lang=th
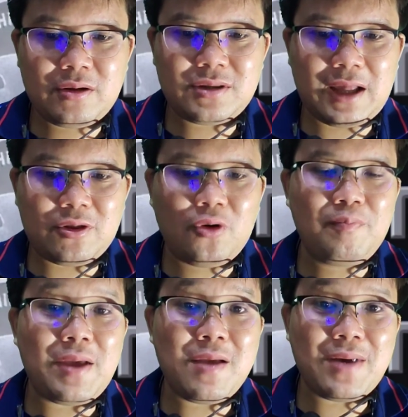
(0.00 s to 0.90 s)
ตั้งแต่ต้น
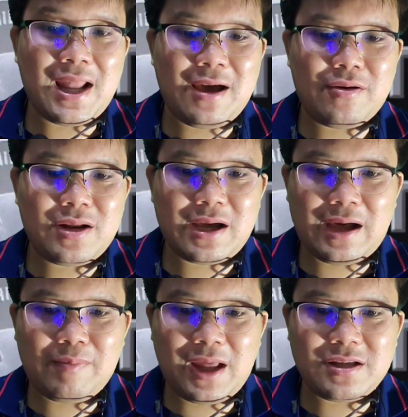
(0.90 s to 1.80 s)
ปีมาแล้วนะ
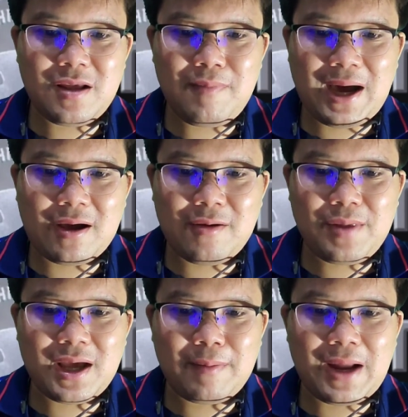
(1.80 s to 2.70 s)
ครับแต่ชิบะก็
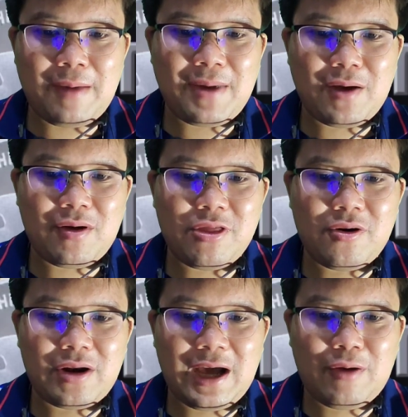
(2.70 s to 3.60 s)
มีกำไรมากกว่าส
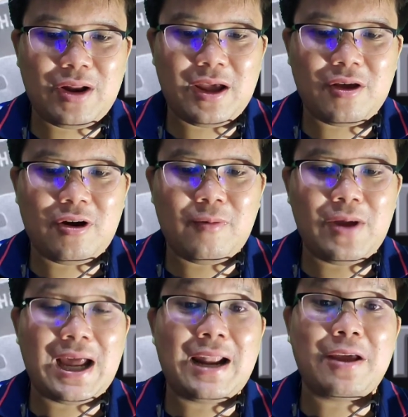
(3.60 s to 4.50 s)
องเท่าในกรอบ
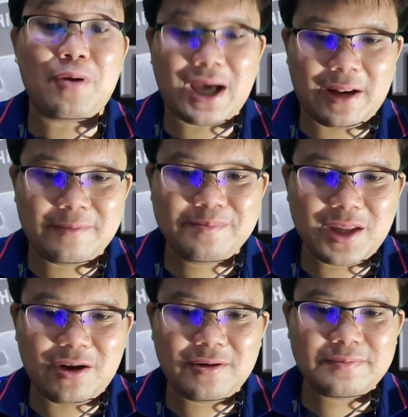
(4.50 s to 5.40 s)
เวลาเดียวกัน
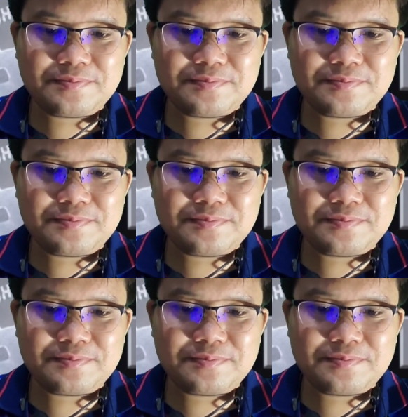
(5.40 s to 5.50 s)
เนาะ